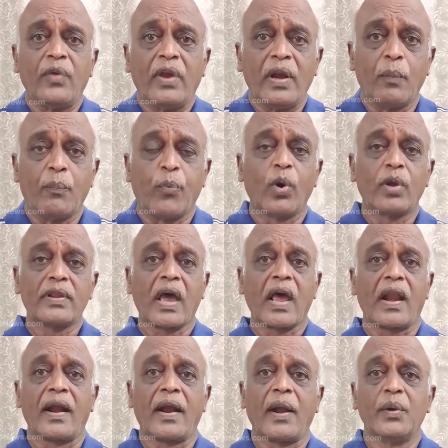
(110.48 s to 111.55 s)

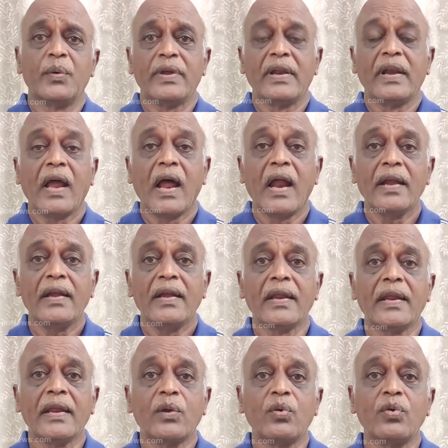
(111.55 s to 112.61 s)
వెళ్ళిపోతారనడం
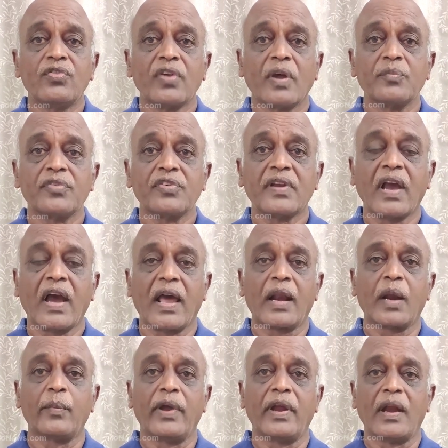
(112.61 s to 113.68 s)
ఇలాంటి
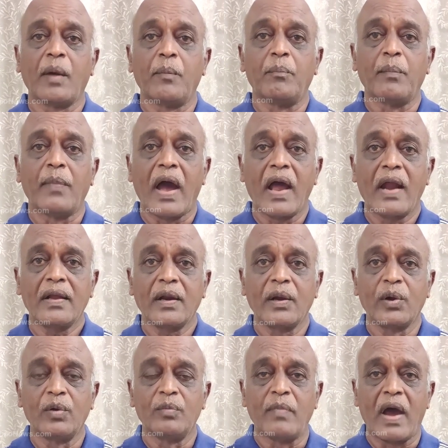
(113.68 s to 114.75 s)
కుసంస్కారమైన
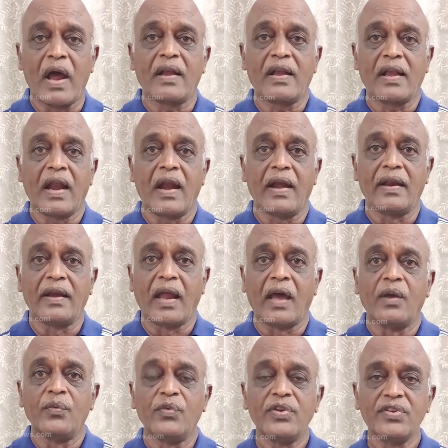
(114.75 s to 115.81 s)
మాటలు మాట్లాడిన
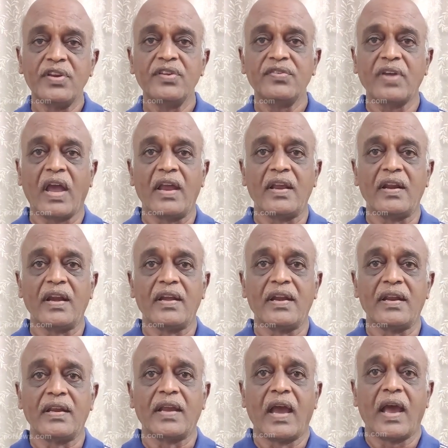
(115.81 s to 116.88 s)

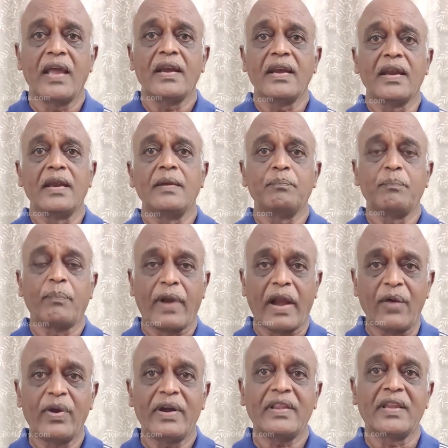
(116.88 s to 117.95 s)
విజయసాయిరెడ్డి గారి
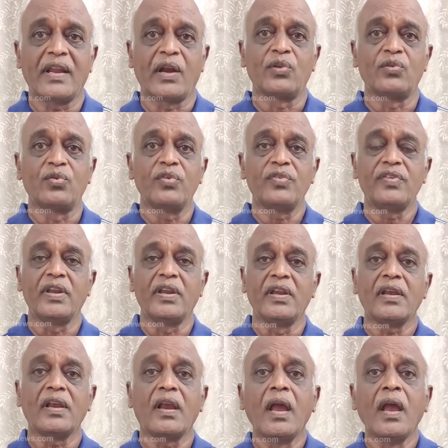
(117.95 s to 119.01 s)
ప్రవర్తన చూసి
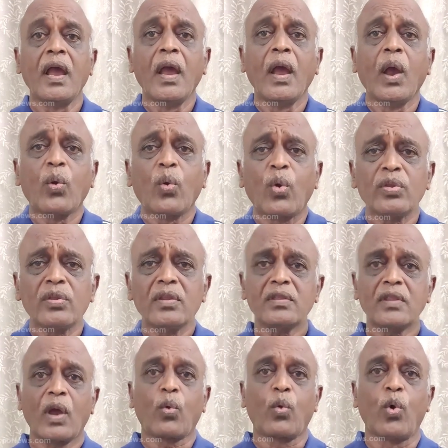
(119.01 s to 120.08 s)

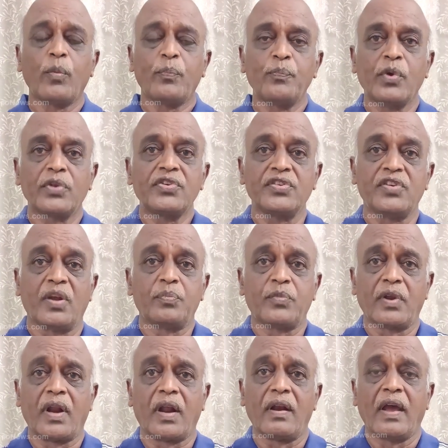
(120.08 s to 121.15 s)
కొంత కోపం వచ్చి
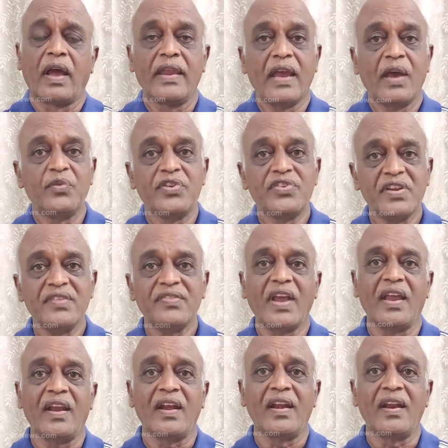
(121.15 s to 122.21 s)
చెప్తున్నాను అయ్యా
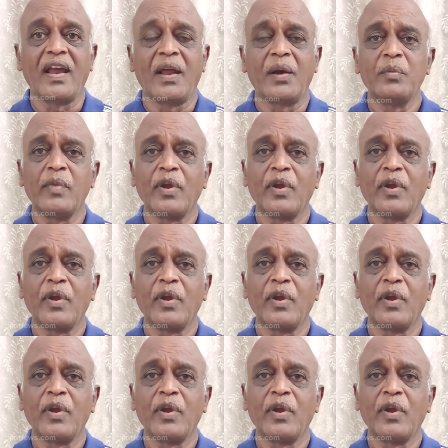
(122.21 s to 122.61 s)
విజయసాయిరెడ్డి గారు